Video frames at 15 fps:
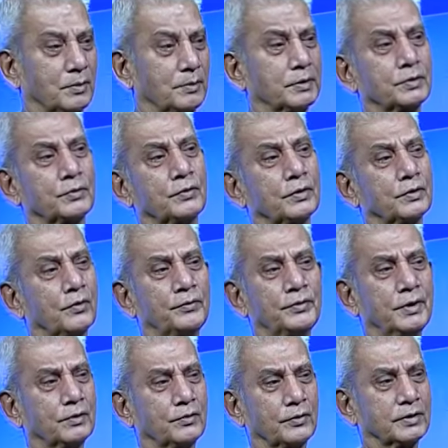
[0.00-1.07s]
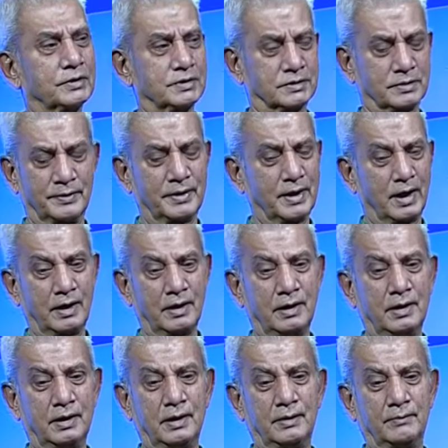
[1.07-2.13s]
করবো তুই কোনোদিন অভিনয় করেছিস স্যার না
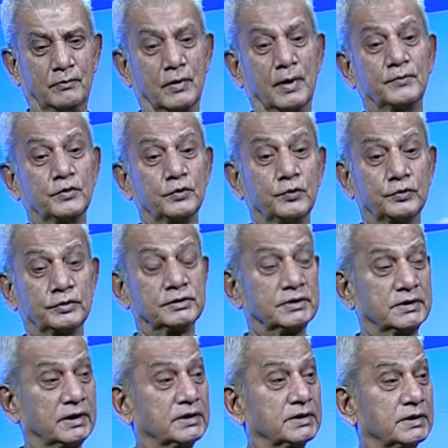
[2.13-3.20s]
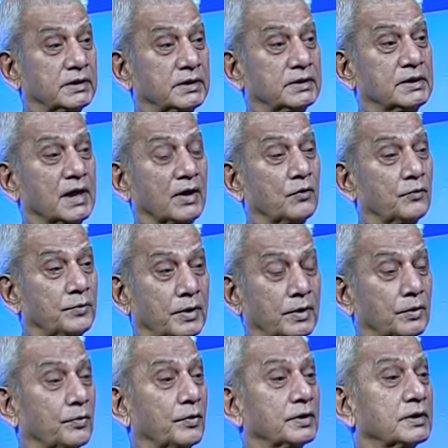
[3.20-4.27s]
আমি তো নোটিশ দিয়েছি যারা
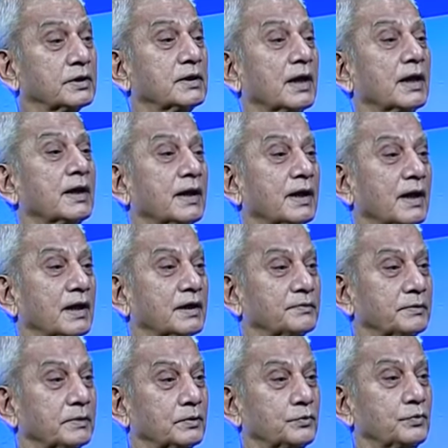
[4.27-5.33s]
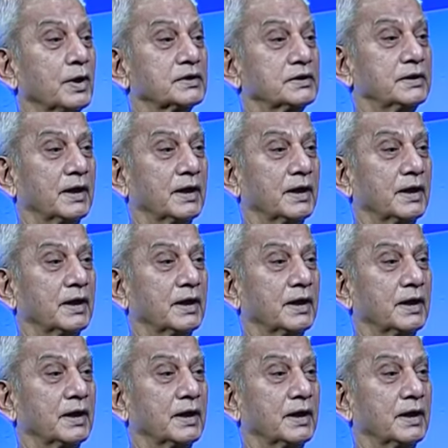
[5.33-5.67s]
অভিনয় করেছে তারা এখানে আসবে তুই আসলি